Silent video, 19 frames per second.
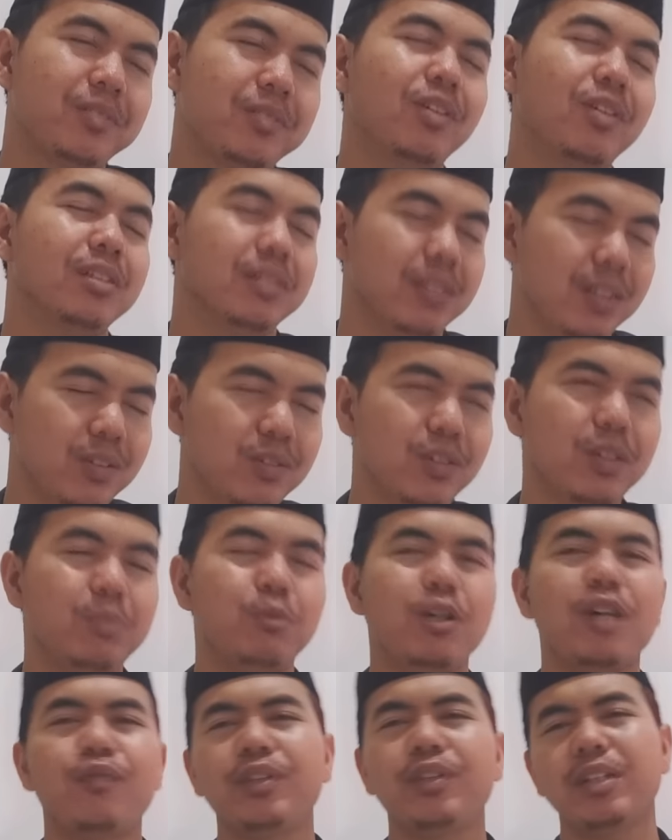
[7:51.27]
Wallahul
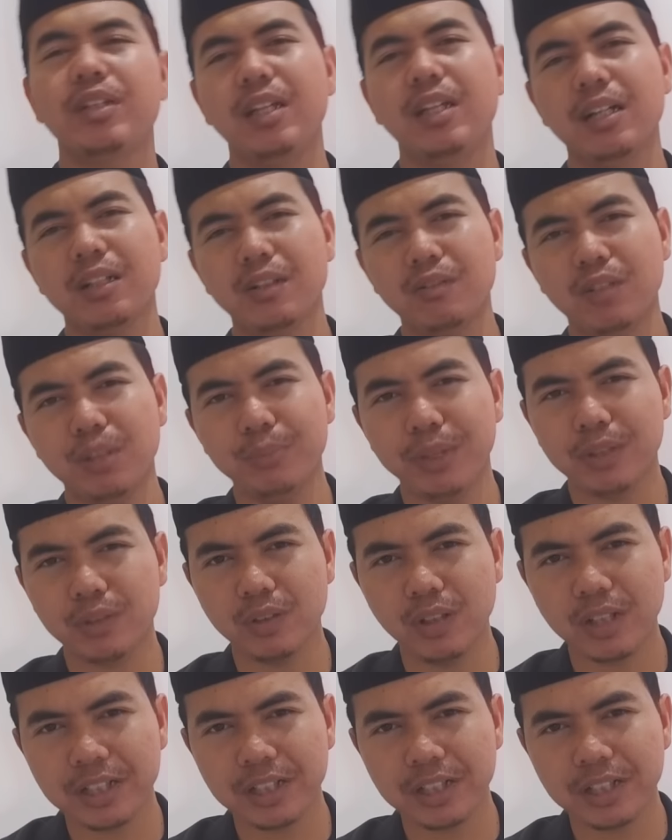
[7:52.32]
muwaffiq ila aqwamit